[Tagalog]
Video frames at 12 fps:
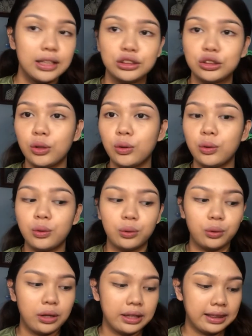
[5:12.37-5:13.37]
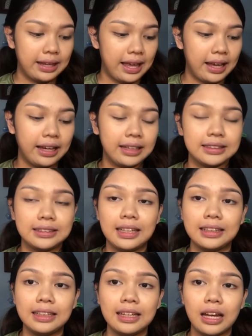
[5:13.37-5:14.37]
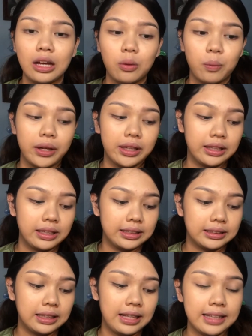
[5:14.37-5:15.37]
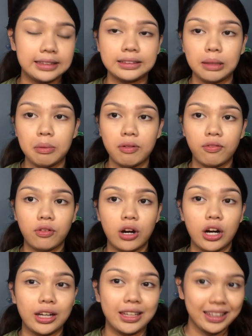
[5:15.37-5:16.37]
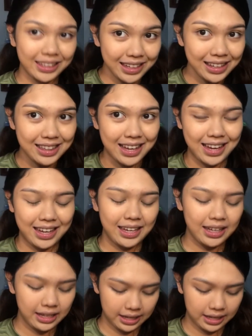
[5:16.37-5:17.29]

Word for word: So, next natin gagawin is the last step of our kilay.